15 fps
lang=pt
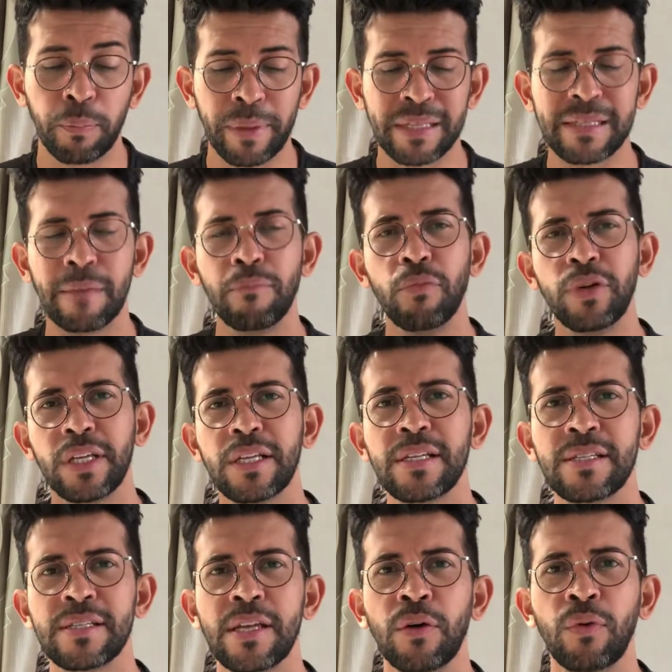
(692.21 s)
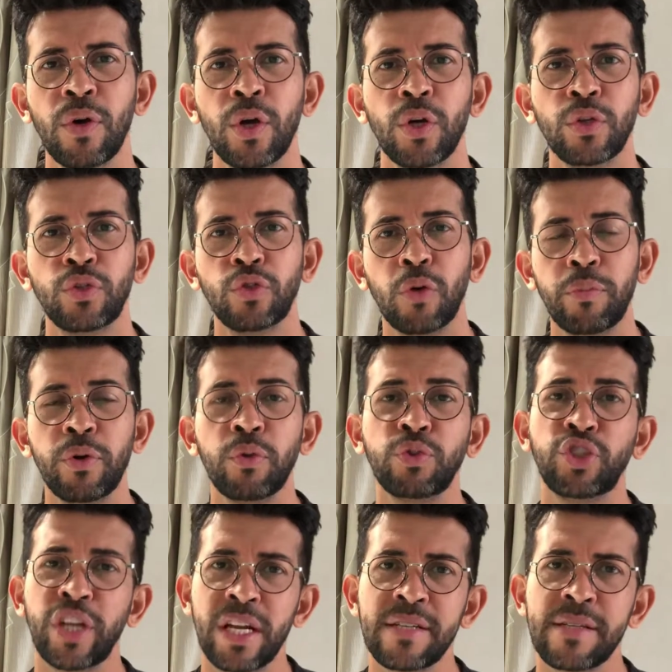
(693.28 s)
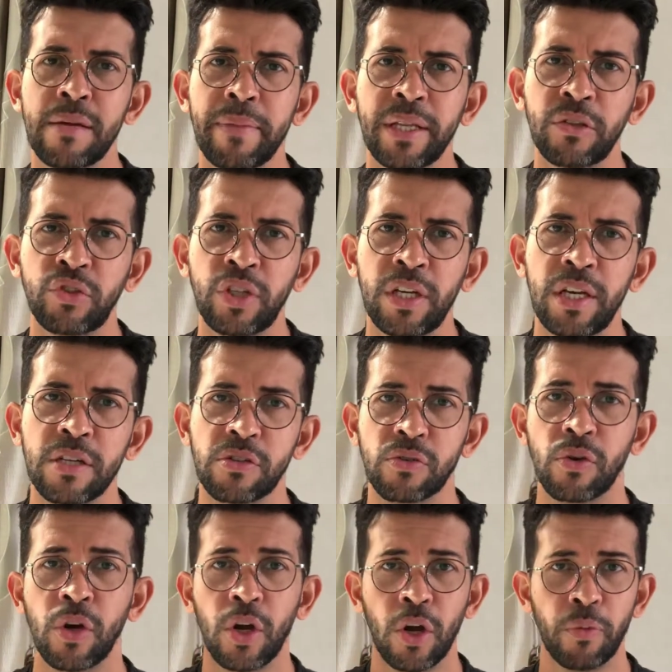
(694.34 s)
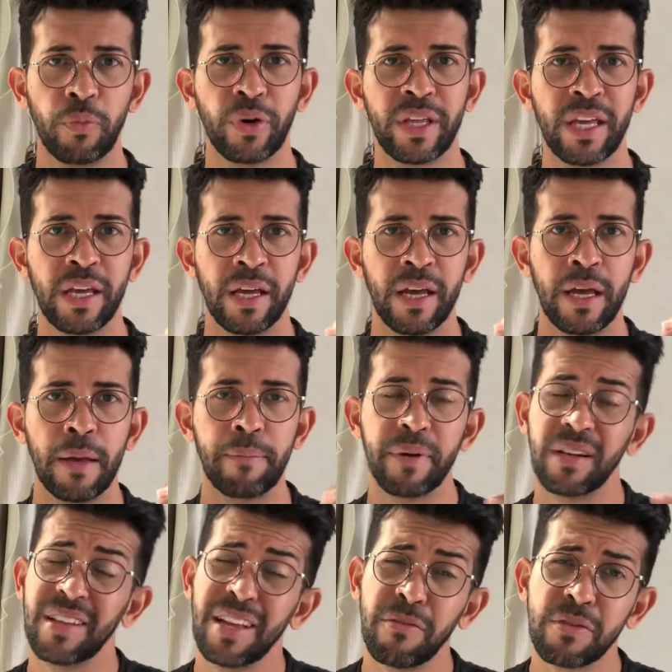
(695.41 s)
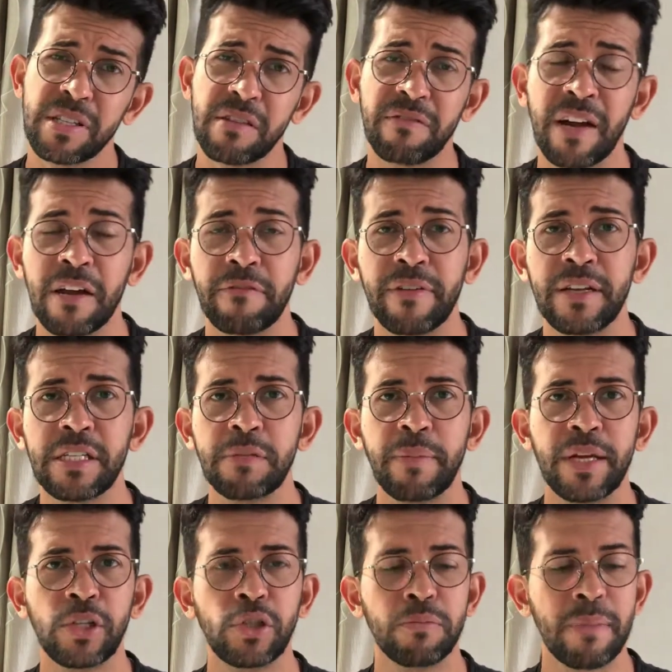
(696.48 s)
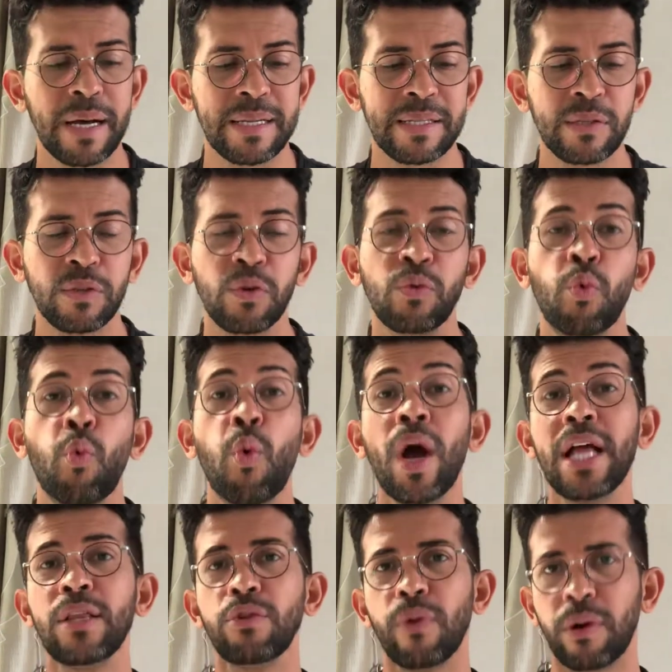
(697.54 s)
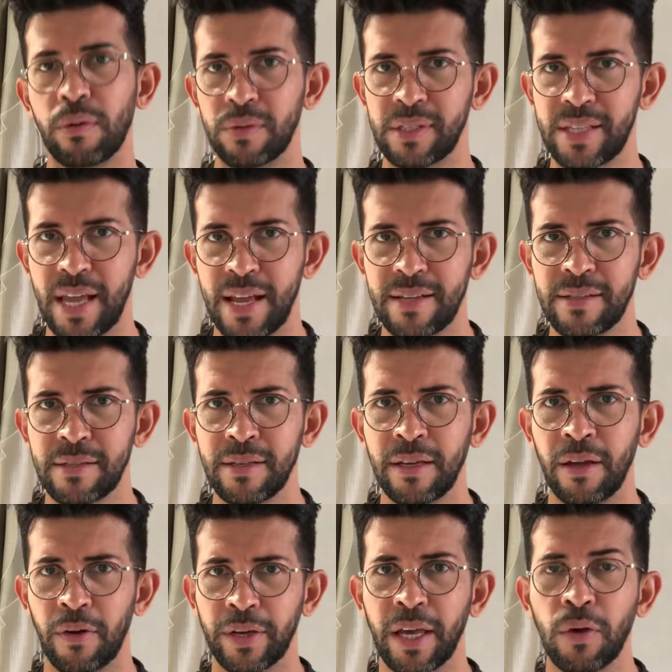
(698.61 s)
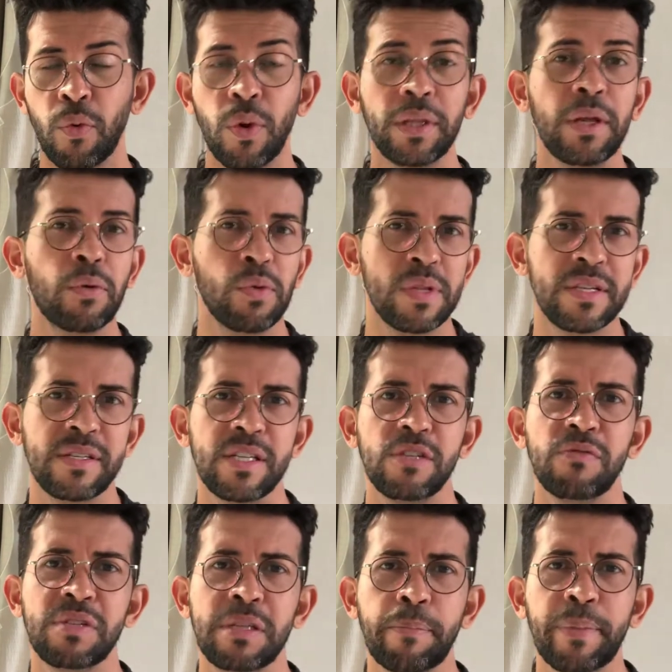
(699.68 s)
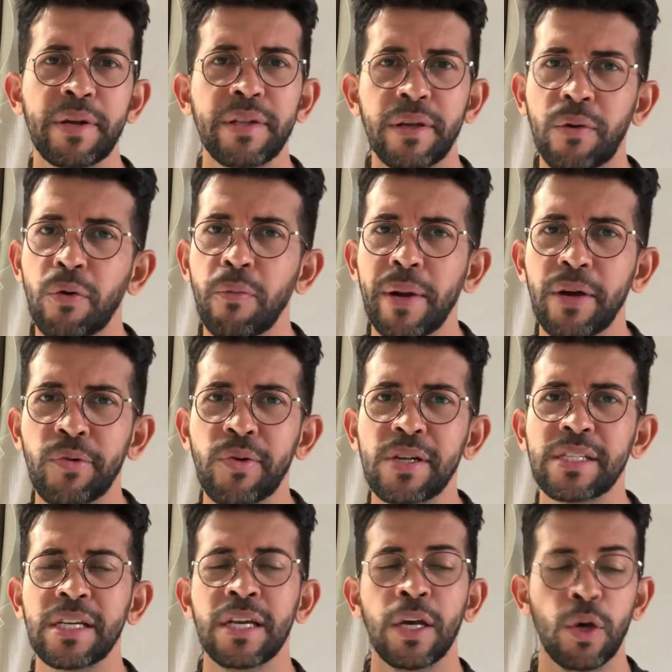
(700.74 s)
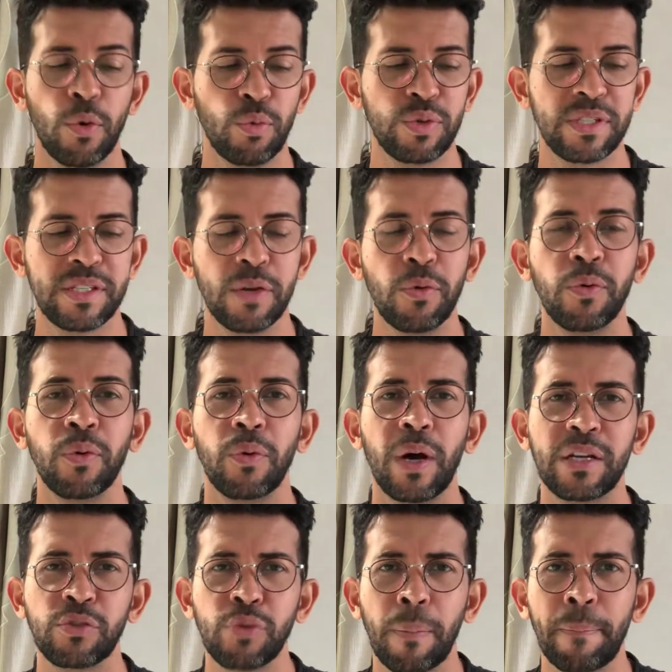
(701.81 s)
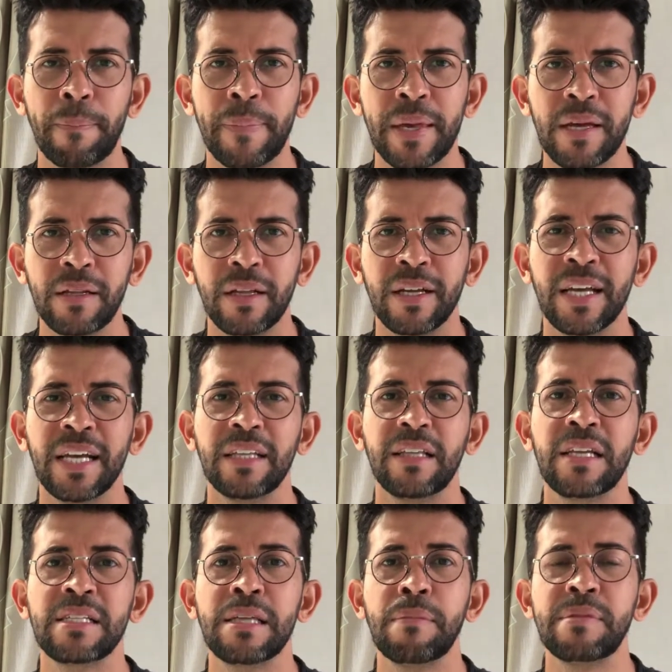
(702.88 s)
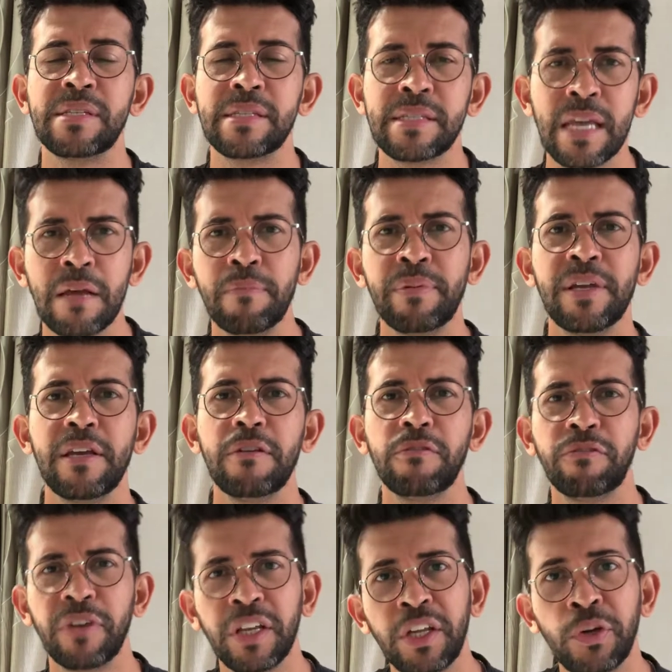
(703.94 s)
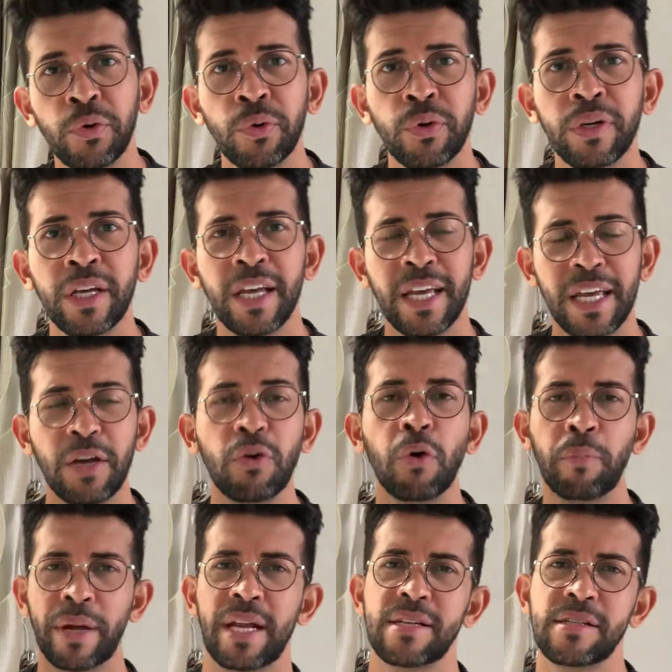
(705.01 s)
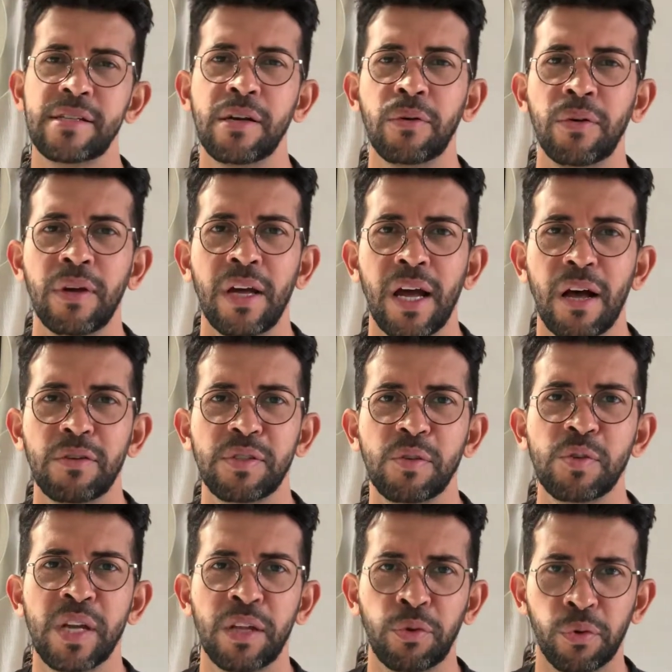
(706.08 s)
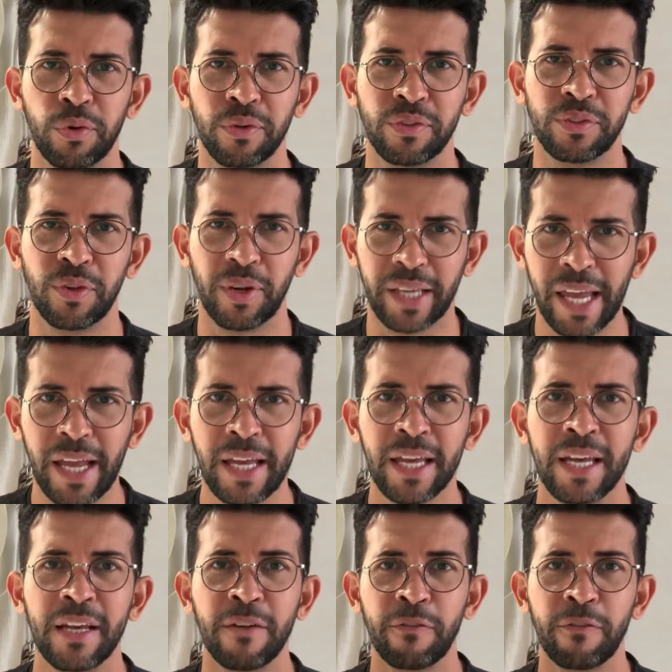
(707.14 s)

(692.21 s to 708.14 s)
prestar muita atenção sobre o gerenciamento de risco. Porque perder você vai, infelizmente, mas quando acontece, ok? Quando acontecer de você perder alguma coisa, o seu, a sua perda tem que ser sempre inferior em comparação aos seus retornos, ok?